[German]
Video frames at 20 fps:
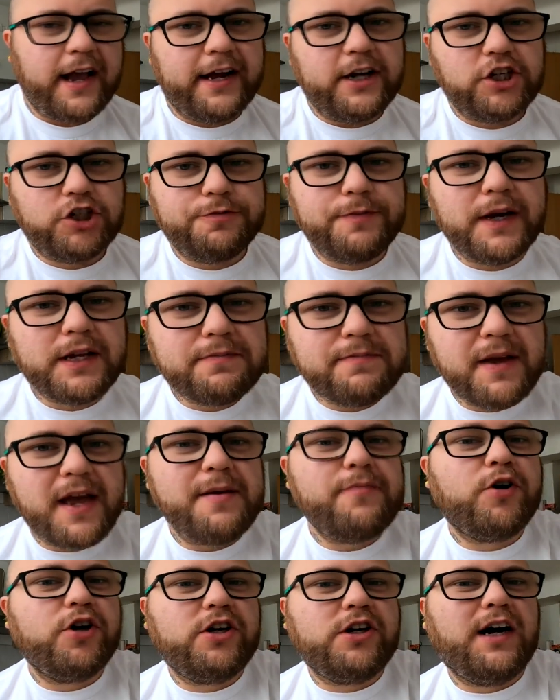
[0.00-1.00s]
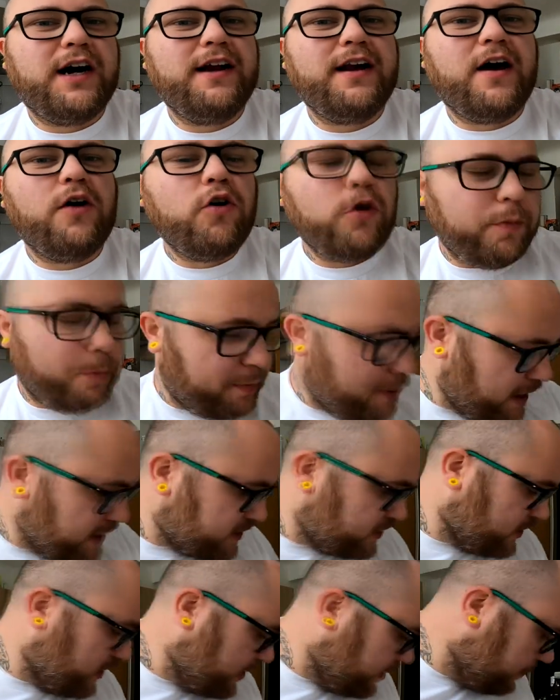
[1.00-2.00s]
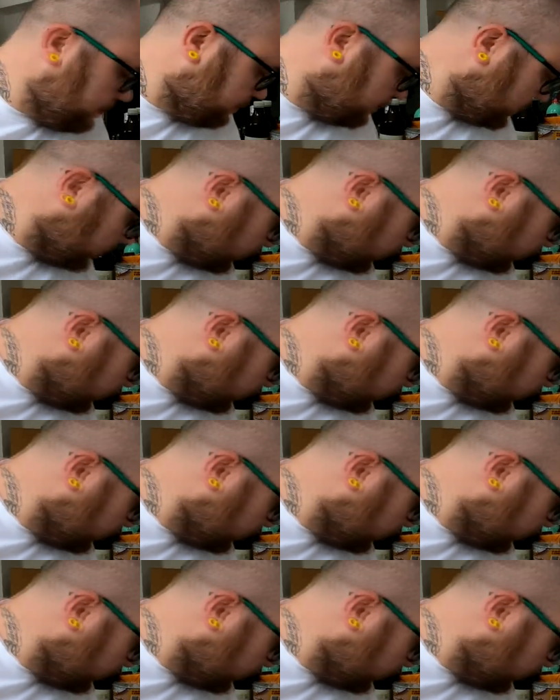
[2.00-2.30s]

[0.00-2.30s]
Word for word: Ja, schmeckt mir Emoikal auch besser